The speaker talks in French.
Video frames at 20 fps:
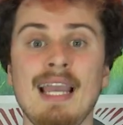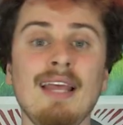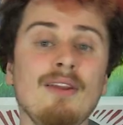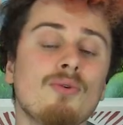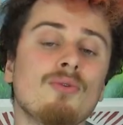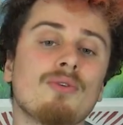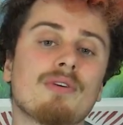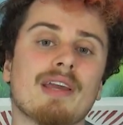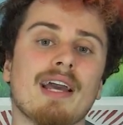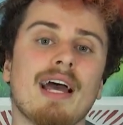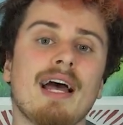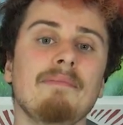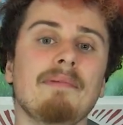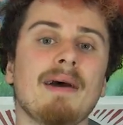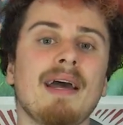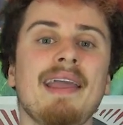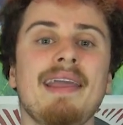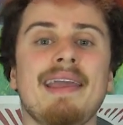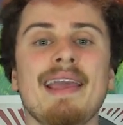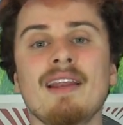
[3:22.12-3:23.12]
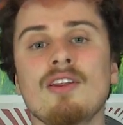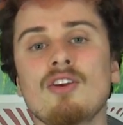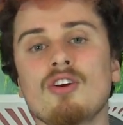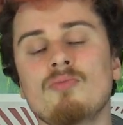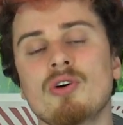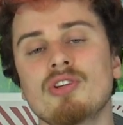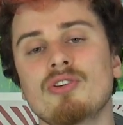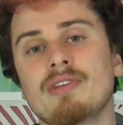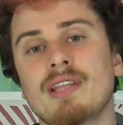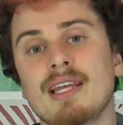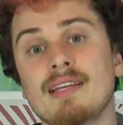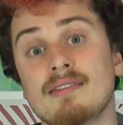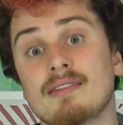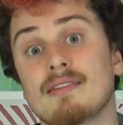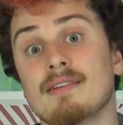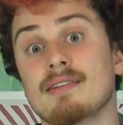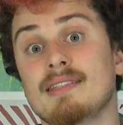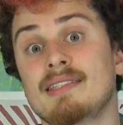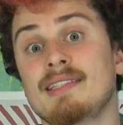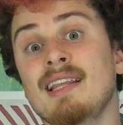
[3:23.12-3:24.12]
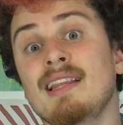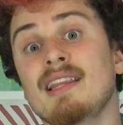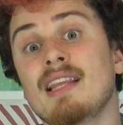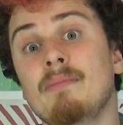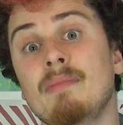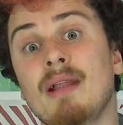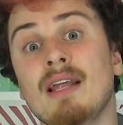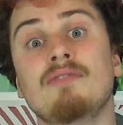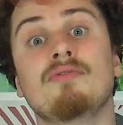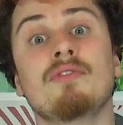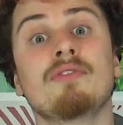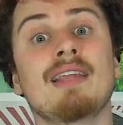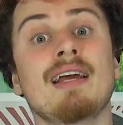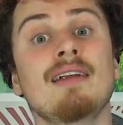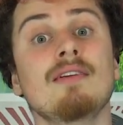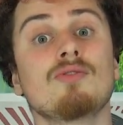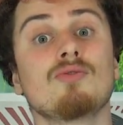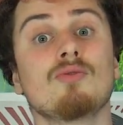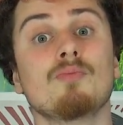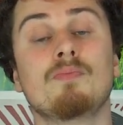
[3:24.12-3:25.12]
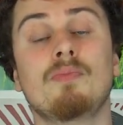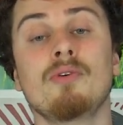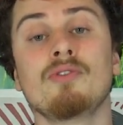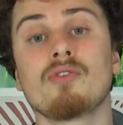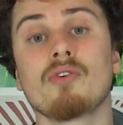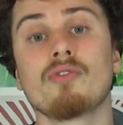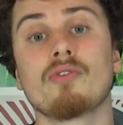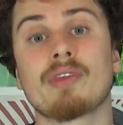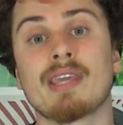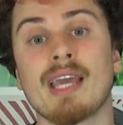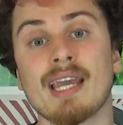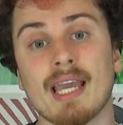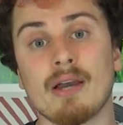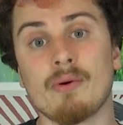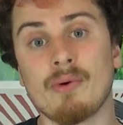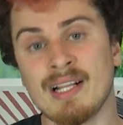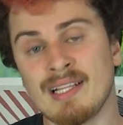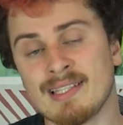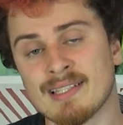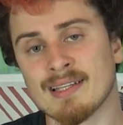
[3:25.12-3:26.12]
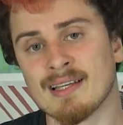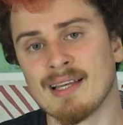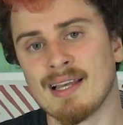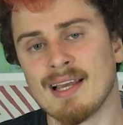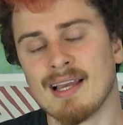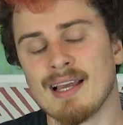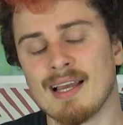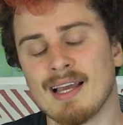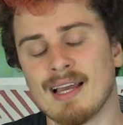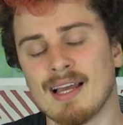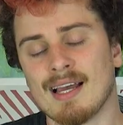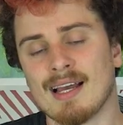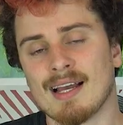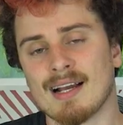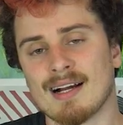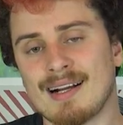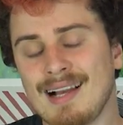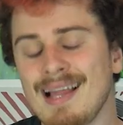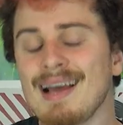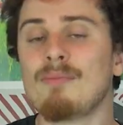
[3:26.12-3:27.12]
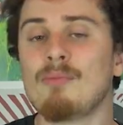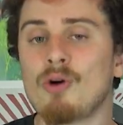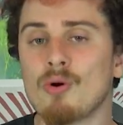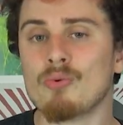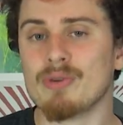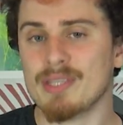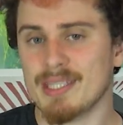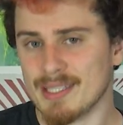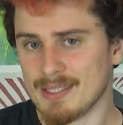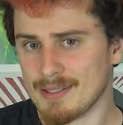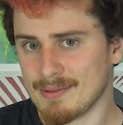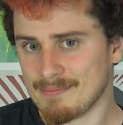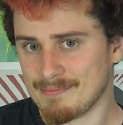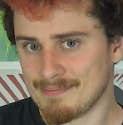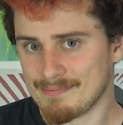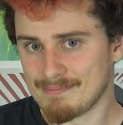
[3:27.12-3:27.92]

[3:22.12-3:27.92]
Et donc, après quelques mois de test, cette tablette vaut-elle son pesant de cacahuètes Clairement oui.